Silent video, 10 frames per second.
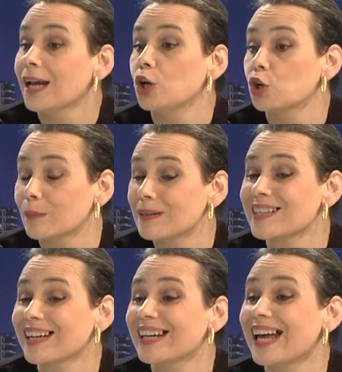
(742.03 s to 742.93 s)
Lo que
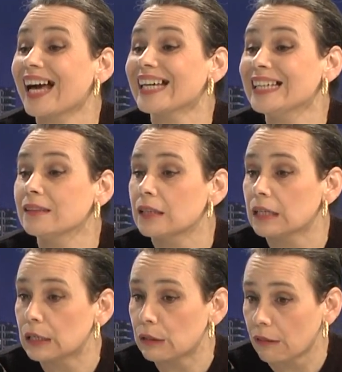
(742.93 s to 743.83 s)
pasa es que la
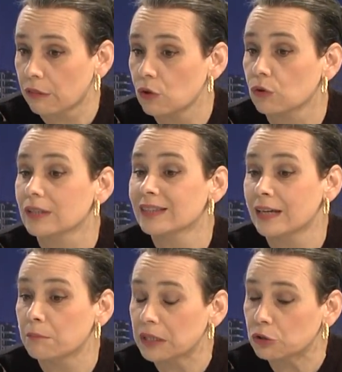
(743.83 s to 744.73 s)
indemnización
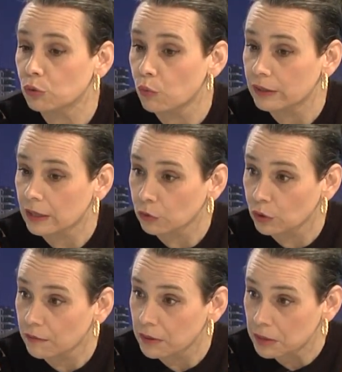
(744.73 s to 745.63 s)
del metro cuadrado
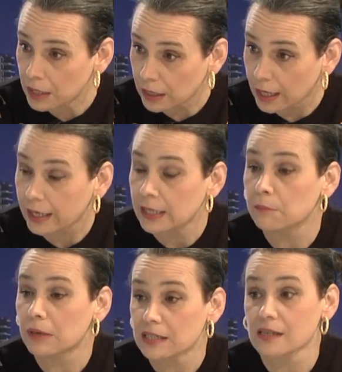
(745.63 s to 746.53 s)
de vivienda y
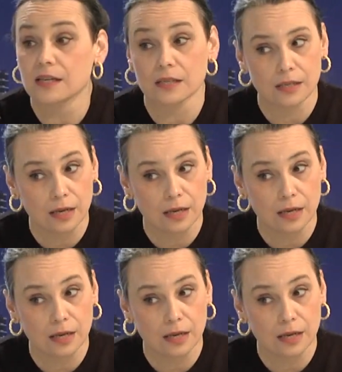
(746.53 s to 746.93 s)
más si